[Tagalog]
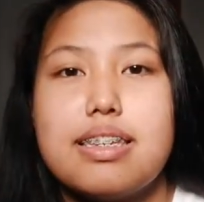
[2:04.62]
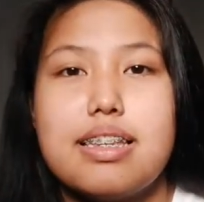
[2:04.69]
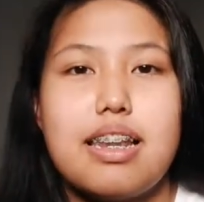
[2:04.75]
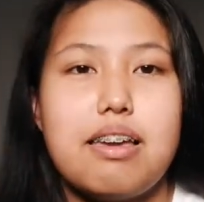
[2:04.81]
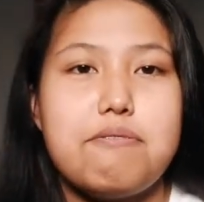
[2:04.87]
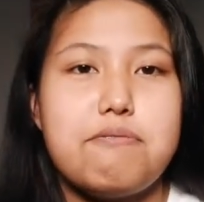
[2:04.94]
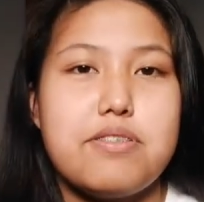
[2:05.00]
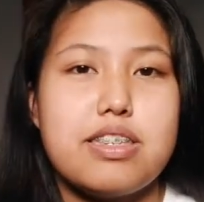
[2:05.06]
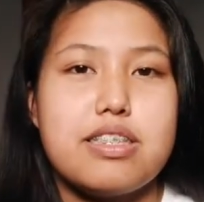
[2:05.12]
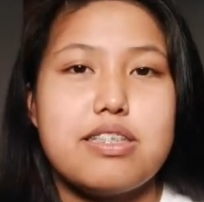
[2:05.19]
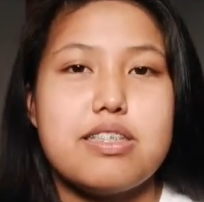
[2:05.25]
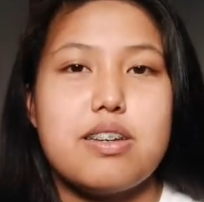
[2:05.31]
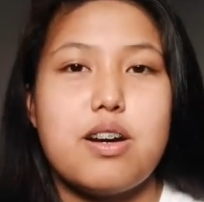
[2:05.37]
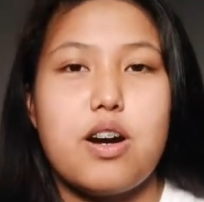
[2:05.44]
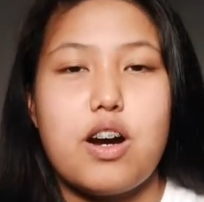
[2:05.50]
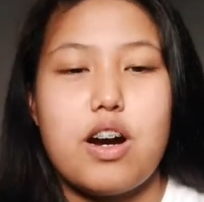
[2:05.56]
life
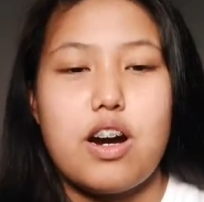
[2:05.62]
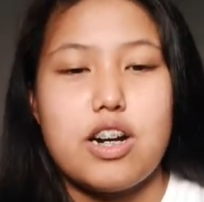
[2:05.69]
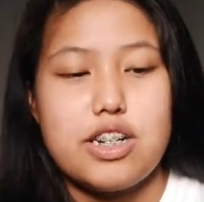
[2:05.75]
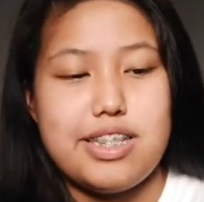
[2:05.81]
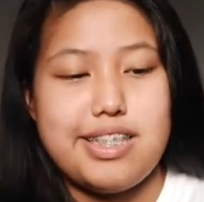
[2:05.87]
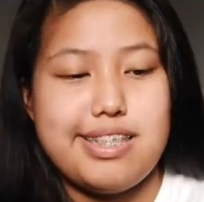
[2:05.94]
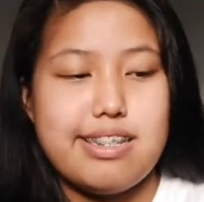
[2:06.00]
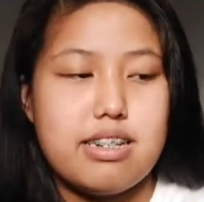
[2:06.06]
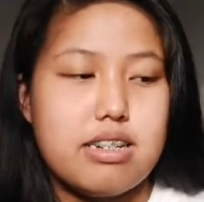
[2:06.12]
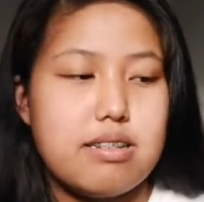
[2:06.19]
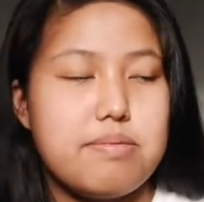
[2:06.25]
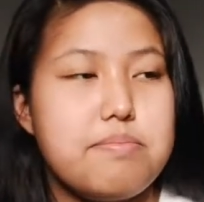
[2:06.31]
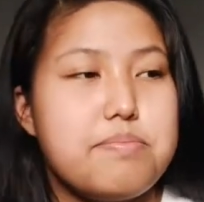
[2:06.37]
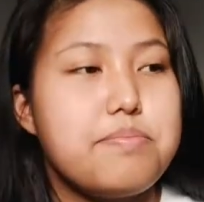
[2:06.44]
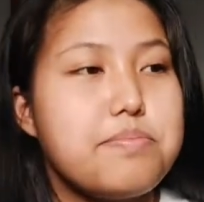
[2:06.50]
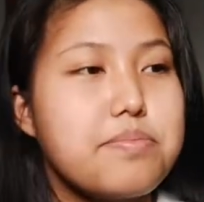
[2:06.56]
is hard.
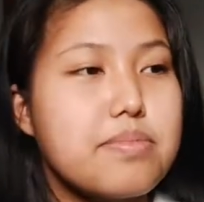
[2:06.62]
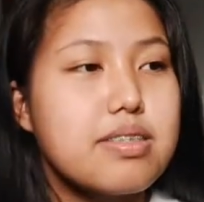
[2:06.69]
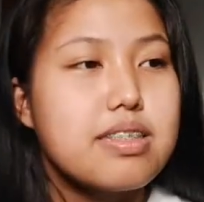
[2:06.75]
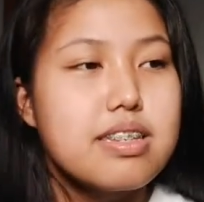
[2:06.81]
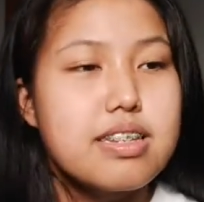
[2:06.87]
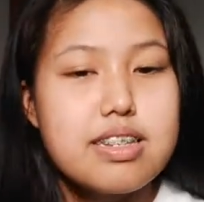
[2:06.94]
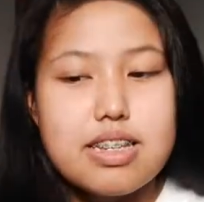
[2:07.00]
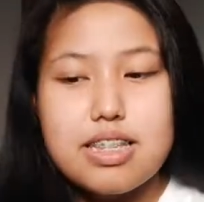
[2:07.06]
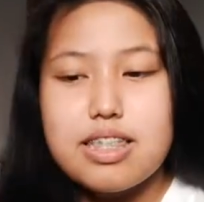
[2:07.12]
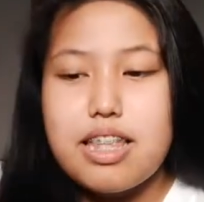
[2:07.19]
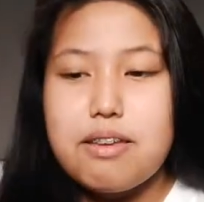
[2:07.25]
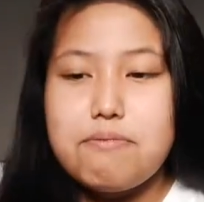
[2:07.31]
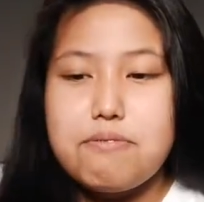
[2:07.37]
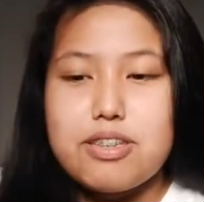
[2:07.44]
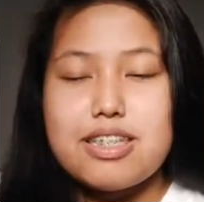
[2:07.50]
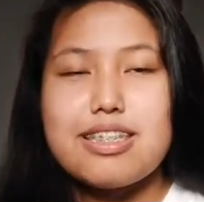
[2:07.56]

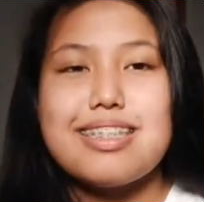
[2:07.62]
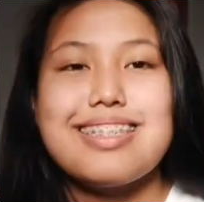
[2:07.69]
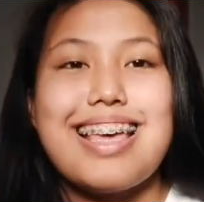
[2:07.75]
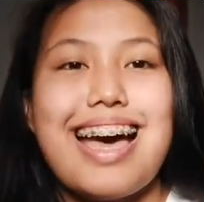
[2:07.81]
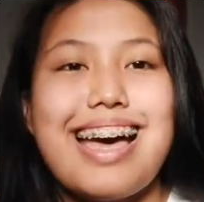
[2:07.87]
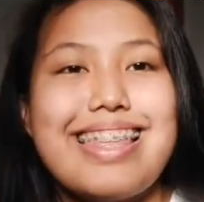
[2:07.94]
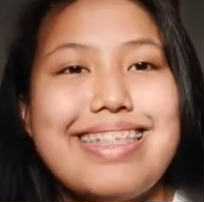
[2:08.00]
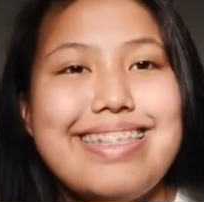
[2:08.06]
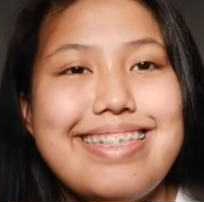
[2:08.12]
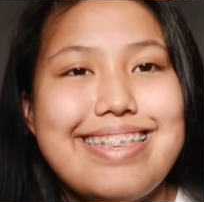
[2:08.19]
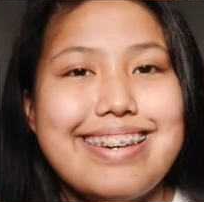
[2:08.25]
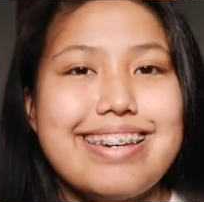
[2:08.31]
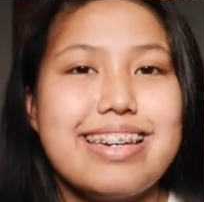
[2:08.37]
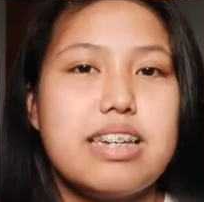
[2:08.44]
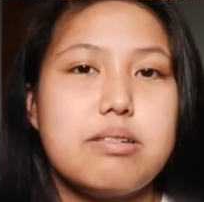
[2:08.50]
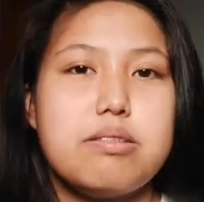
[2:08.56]
Life is sad.
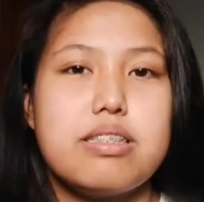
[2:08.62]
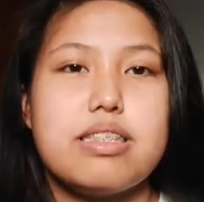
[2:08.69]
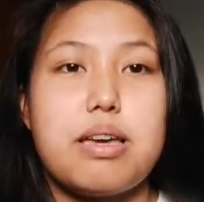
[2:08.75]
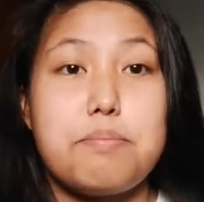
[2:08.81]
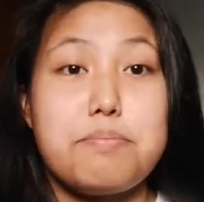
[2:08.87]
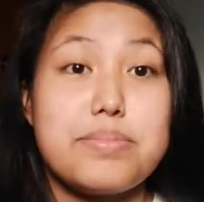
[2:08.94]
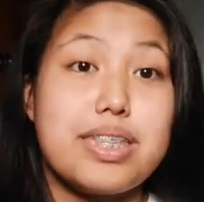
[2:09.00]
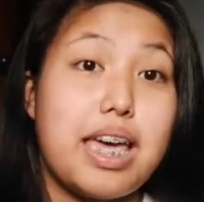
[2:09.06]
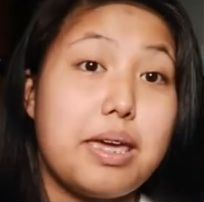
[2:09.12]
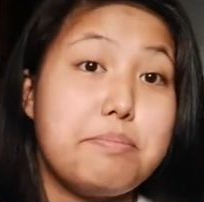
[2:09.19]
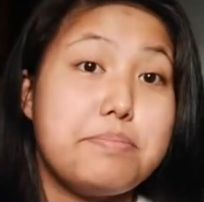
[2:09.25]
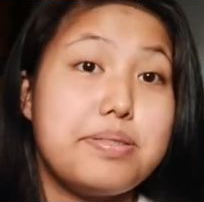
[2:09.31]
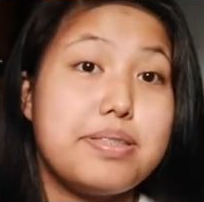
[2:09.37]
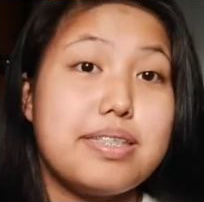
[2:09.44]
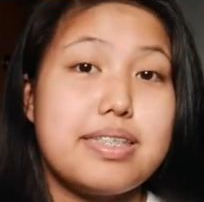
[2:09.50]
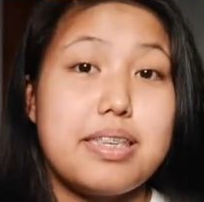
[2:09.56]

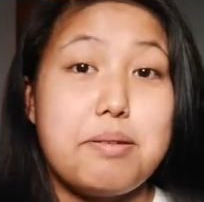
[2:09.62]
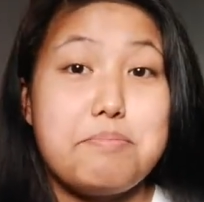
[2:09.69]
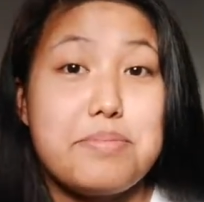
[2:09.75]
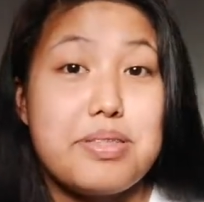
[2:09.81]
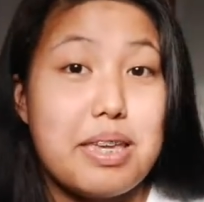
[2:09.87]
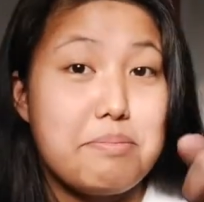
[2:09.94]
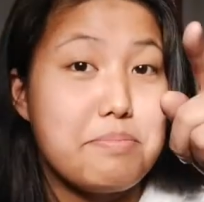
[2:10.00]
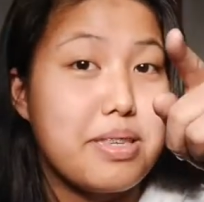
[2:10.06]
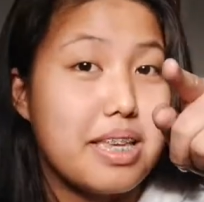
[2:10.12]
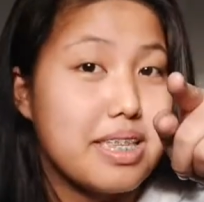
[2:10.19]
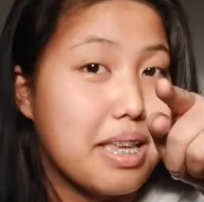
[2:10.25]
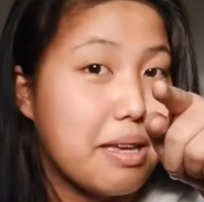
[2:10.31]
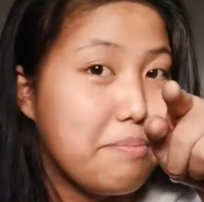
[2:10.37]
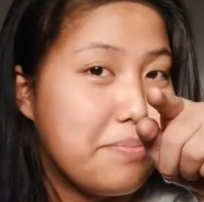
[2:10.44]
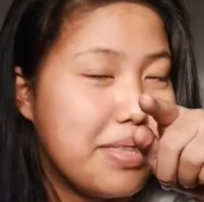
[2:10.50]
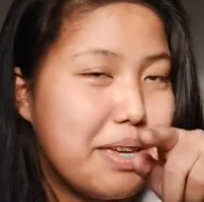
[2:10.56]
Sometimes, sometimes, at
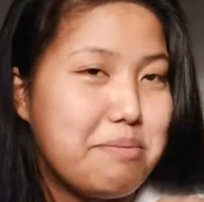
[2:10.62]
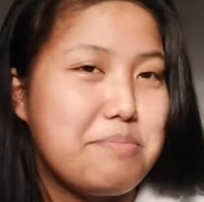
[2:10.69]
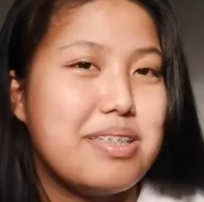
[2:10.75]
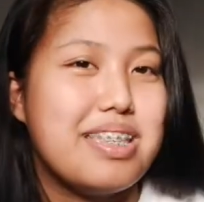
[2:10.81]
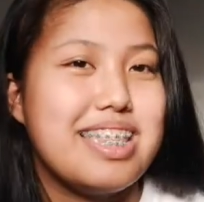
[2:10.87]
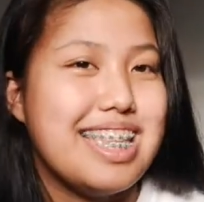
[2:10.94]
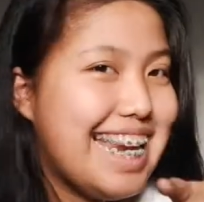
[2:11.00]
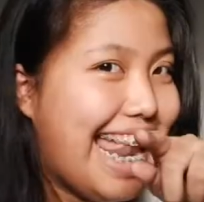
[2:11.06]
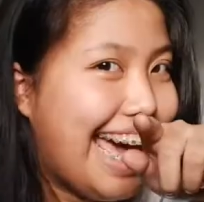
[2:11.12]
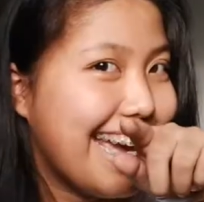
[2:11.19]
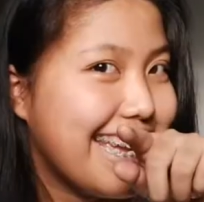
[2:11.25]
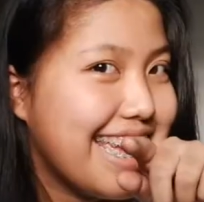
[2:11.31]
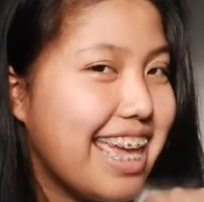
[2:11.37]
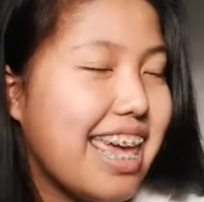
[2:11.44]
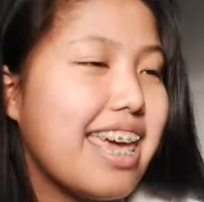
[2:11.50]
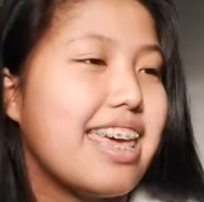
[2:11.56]
sometimes, hindi na
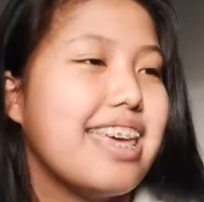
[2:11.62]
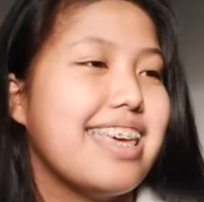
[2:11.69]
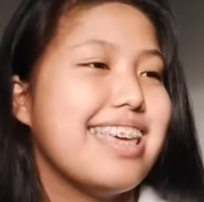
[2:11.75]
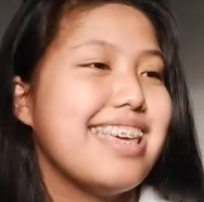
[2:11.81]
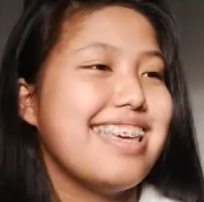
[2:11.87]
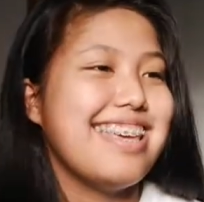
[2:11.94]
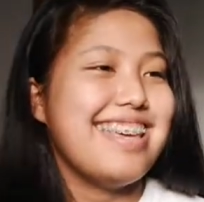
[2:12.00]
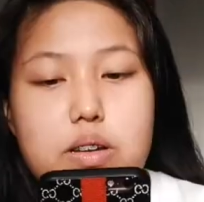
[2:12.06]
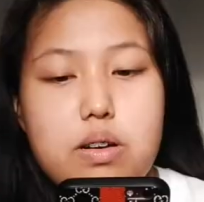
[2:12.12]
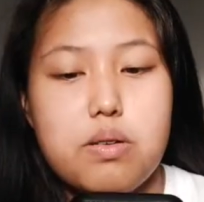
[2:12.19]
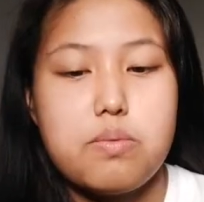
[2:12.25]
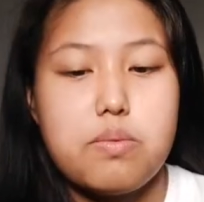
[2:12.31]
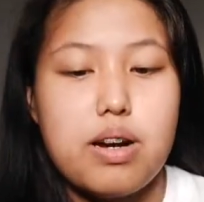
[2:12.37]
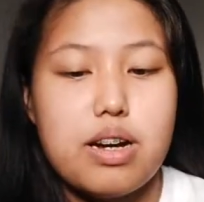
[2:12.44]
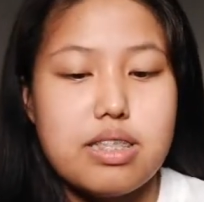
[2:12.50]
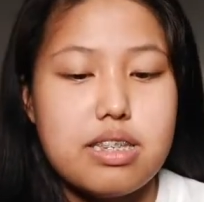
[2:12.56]
again. So,
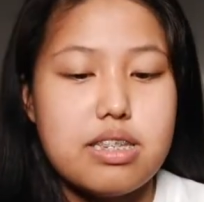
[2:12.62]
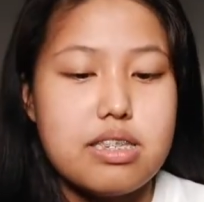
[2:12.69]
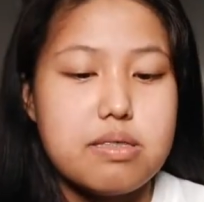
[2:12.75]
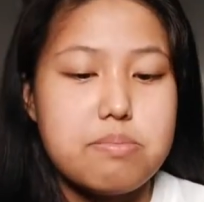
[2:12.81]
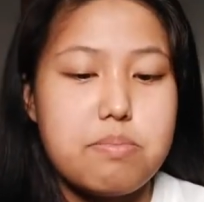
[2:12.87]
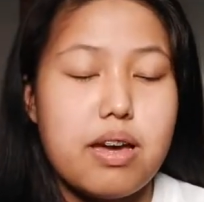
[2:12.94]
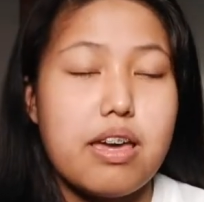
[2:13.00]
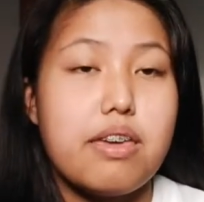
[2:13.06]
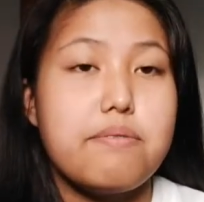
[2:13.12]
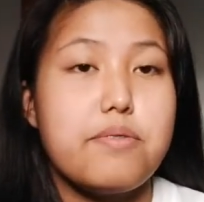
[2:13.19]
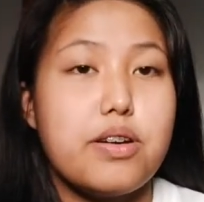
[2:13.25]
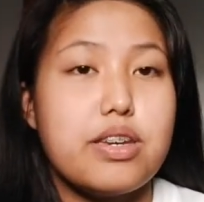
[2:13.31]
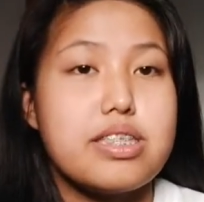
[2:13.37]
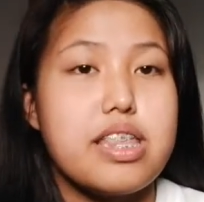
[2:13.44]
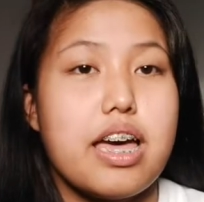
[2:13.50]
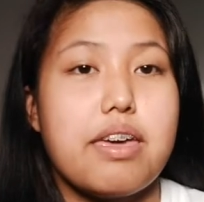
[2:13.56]
what is my
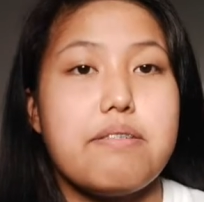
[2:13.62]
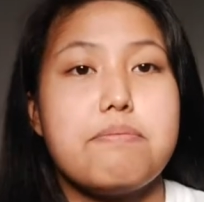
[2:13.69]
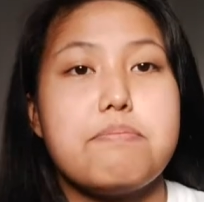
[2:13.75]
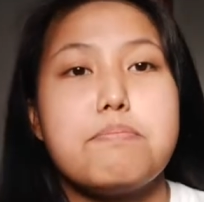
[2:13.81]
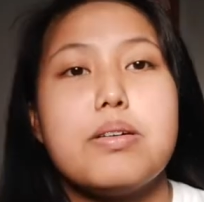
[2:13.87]
voice type?